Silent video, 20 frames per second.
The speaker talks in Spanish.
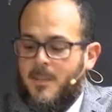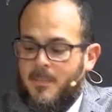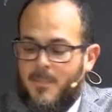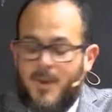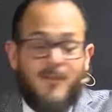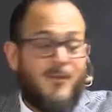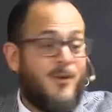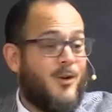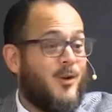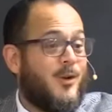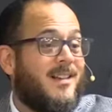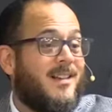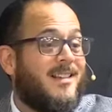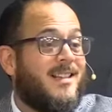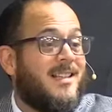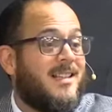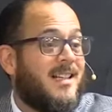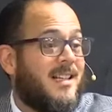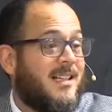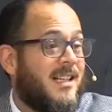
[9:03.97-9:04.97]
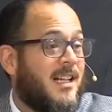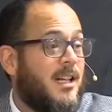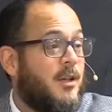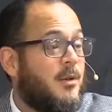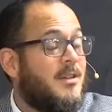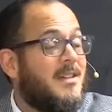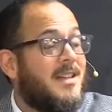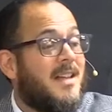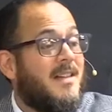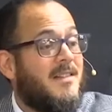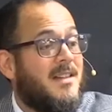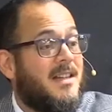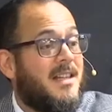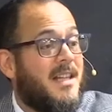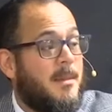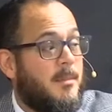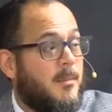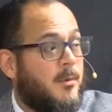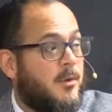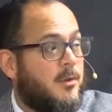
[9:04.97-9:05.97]
Pablo está tratando es que
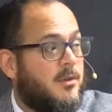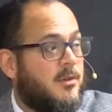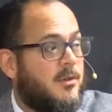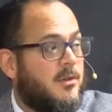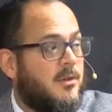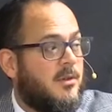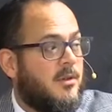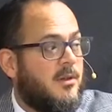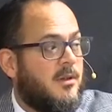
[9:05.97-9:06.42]
evitemos